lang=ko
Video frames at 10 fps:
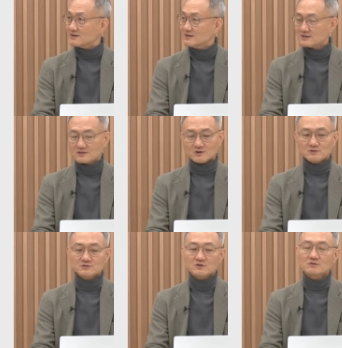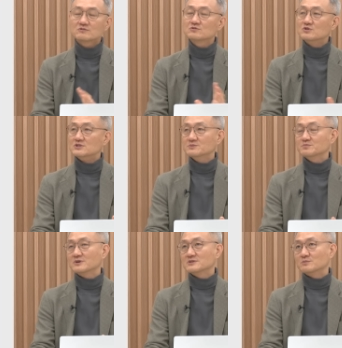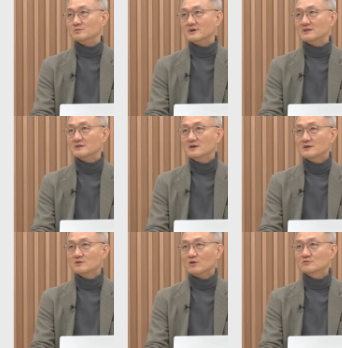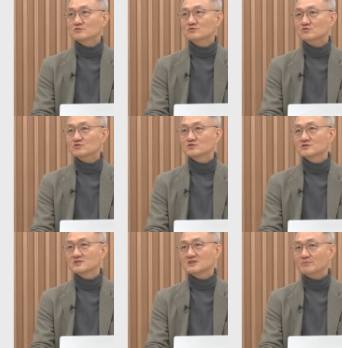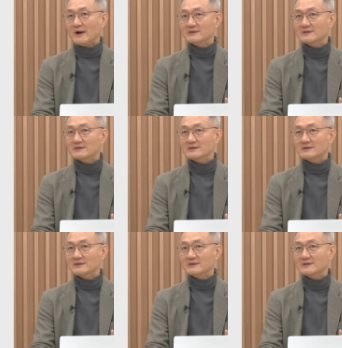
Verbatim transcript: 네네. 결론은 거꾸로 뒤집어서 보면 결국은 뉴스들이 막